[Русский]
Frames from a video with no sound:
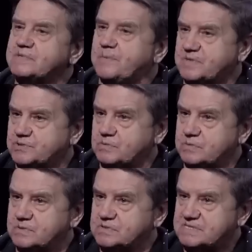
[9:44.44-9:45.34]

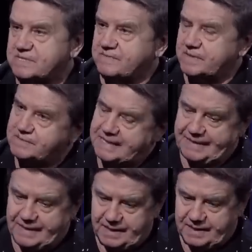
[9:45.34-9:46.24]
напряженность, создавать,
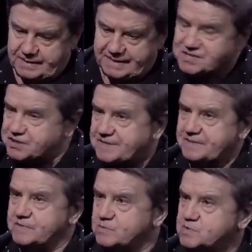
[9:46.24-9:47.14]
э,
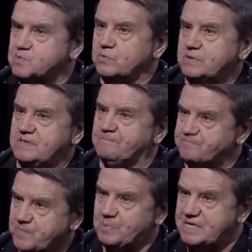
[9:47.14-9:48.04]
расшатывать устои
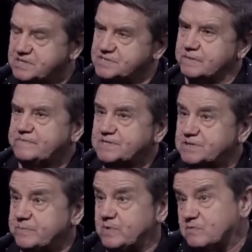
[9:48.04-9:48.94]
политического
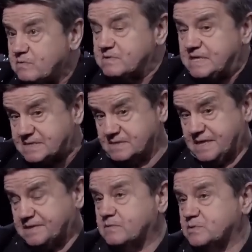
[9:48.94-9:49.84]
режима. но ну, если с
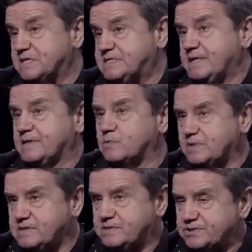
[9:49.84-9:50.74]
этой точки зрения, то
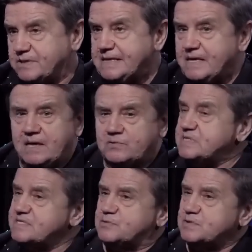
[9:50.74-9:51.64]
логично. Но
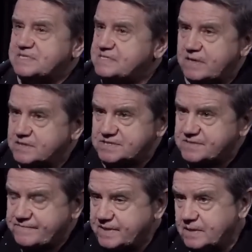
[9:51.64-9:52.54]
если с точки зрения
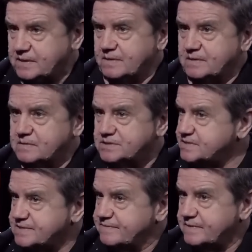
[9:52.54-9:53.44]
чисто военной,
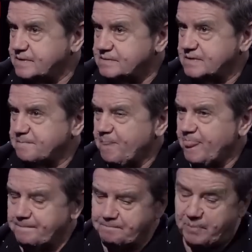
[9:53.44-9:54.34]
чисто военной,
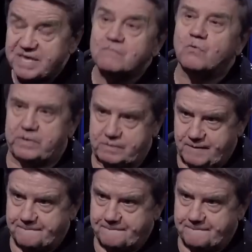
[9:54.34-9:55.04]
боевой,